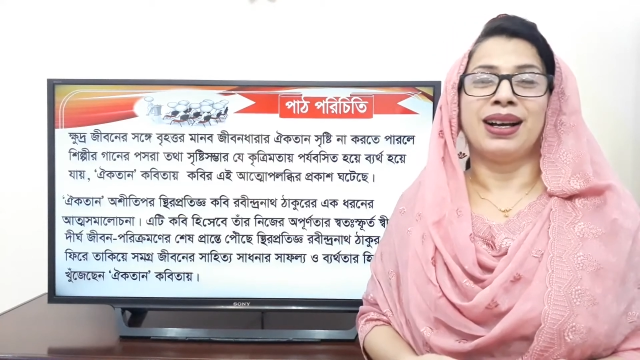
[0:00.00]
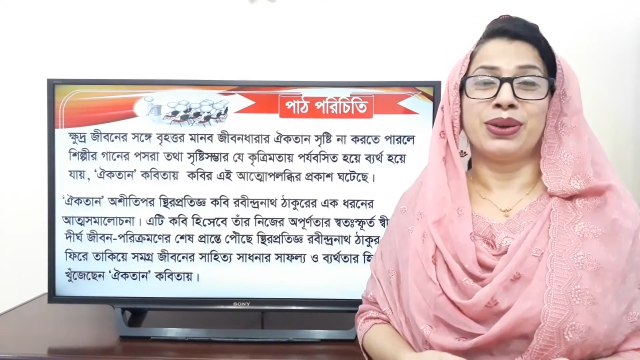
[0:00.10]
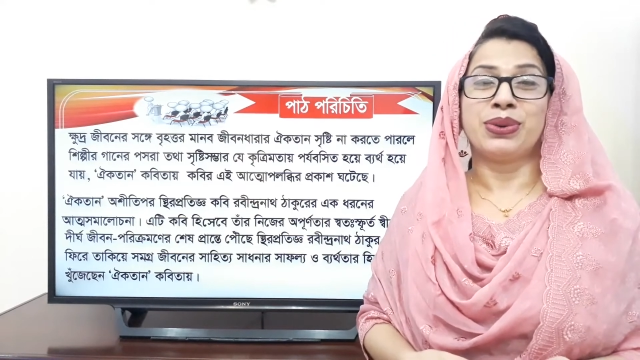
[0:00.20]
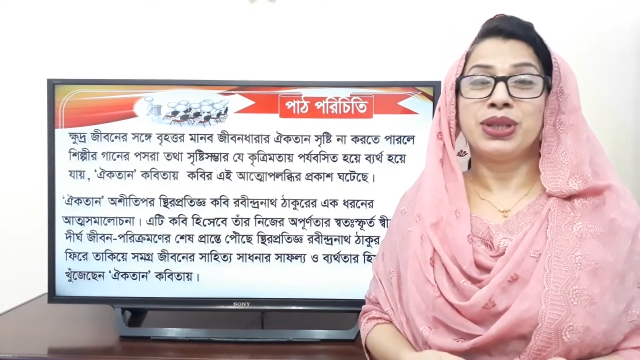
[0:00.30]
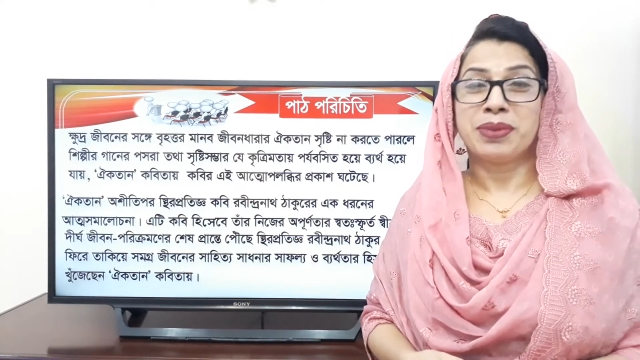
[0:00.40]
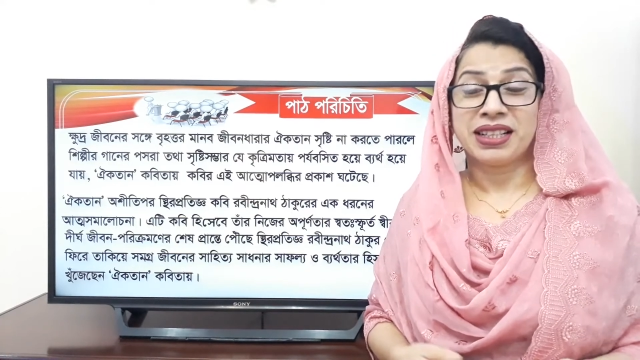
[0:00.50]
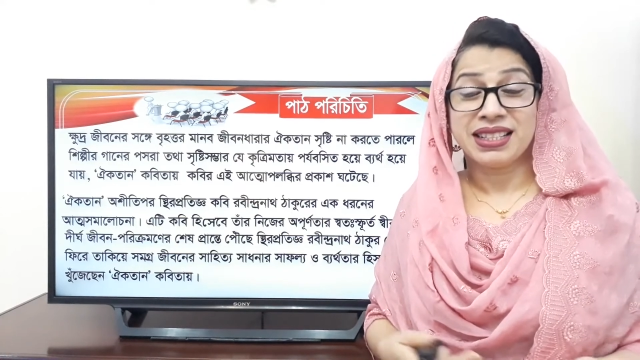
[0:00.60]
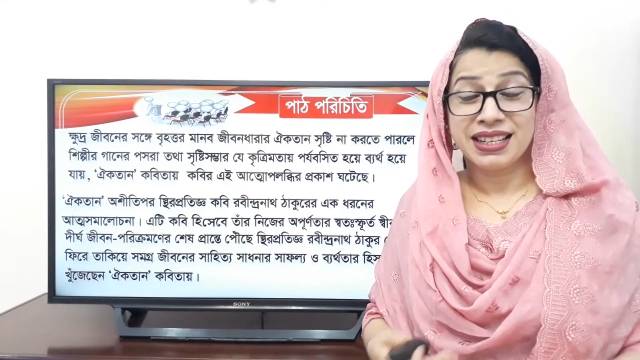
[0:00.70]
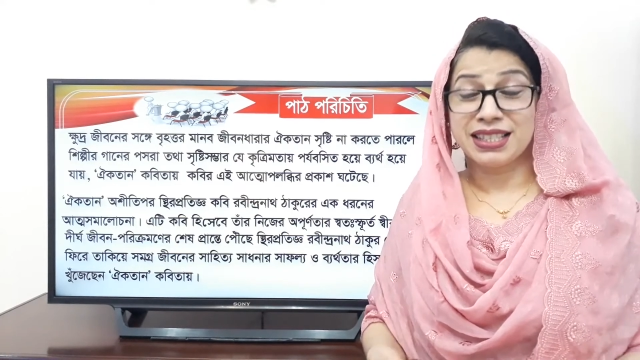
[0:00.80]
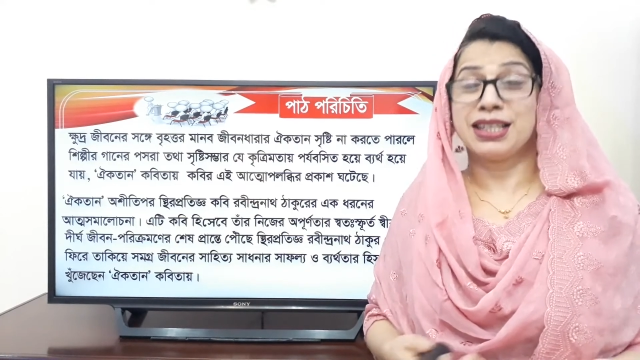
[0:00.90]
খুঁজে
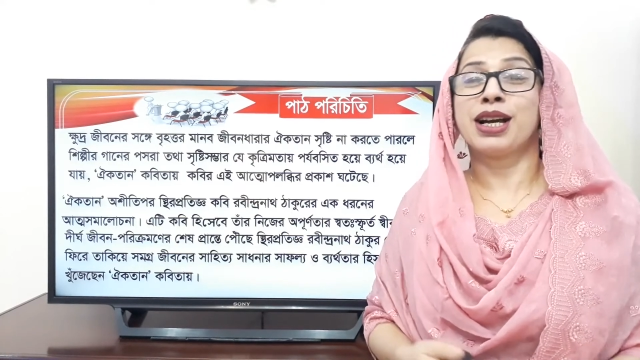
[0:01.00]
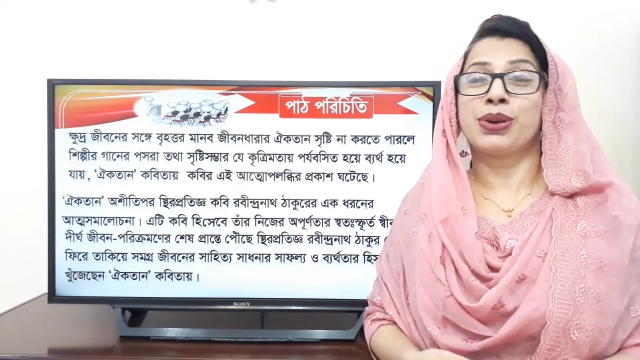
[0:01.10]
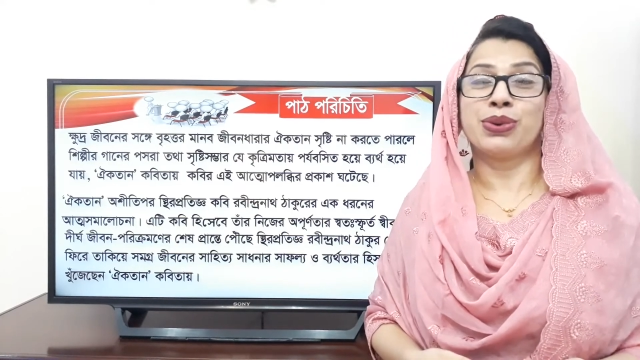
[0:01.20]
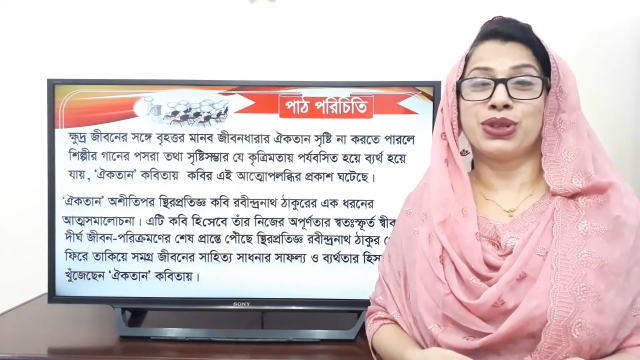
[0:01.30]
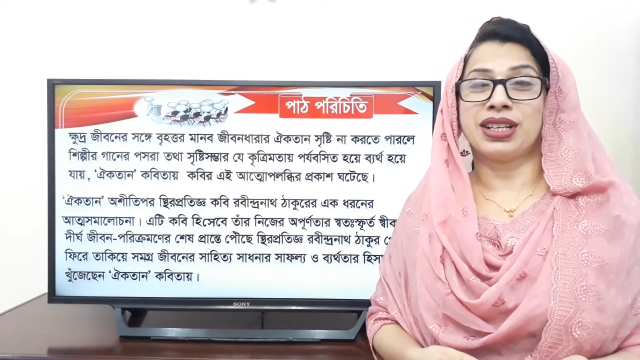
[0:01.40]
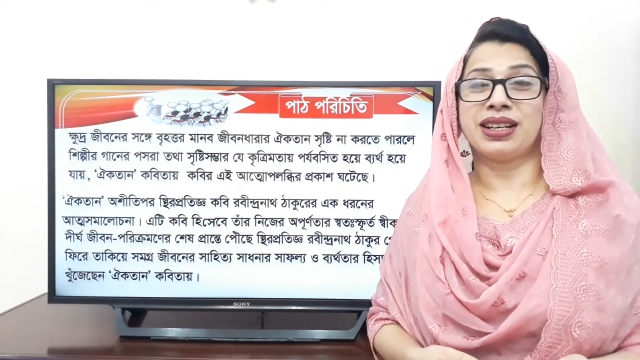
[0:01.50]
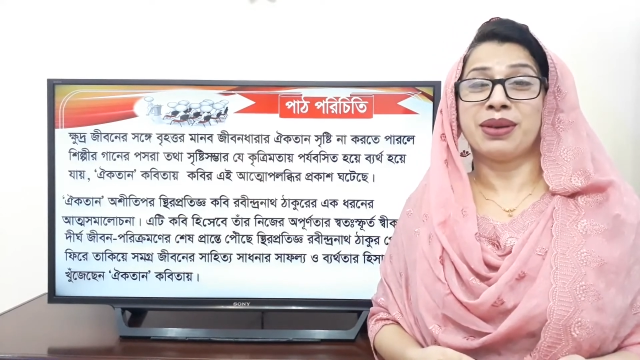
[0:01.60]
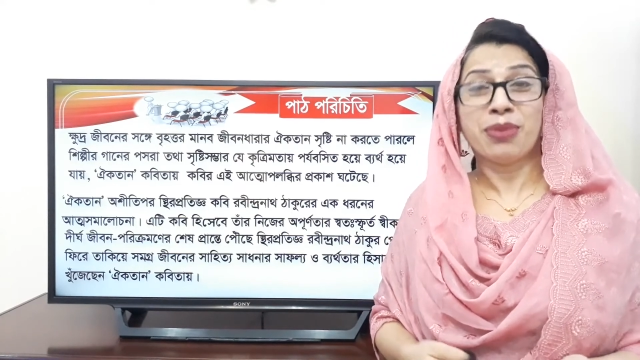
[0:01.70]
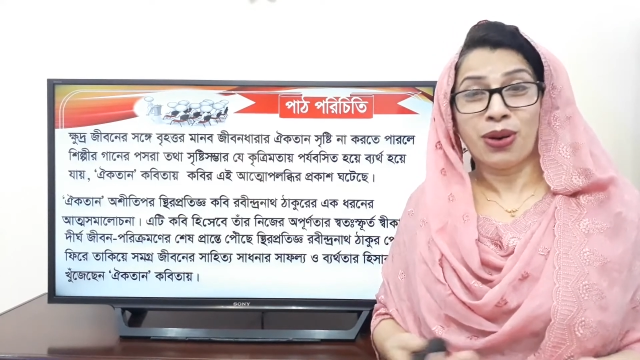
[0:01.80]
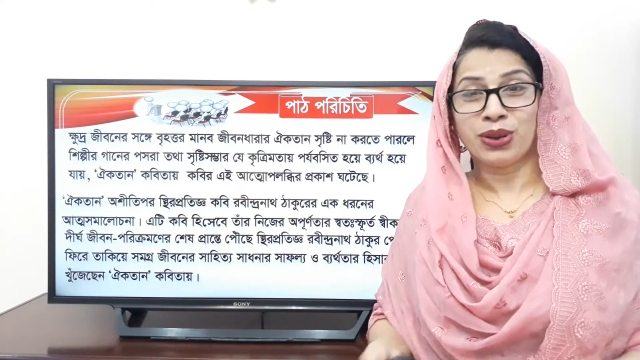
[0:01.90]
পাচ্ছেন স্বীকার করছেন
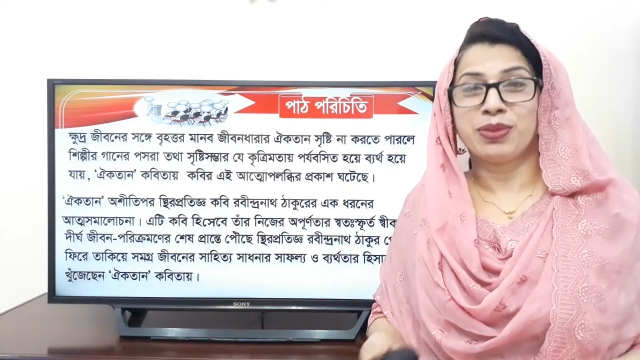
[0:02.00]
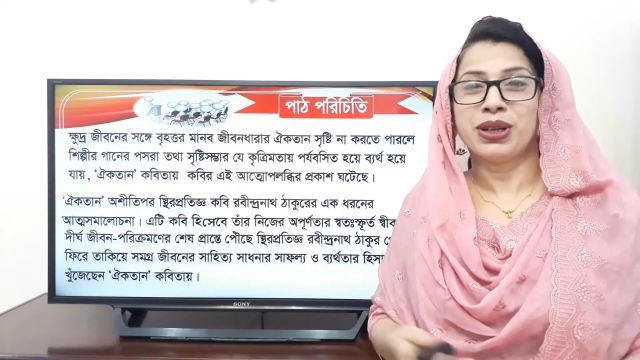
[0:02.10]
মহৎ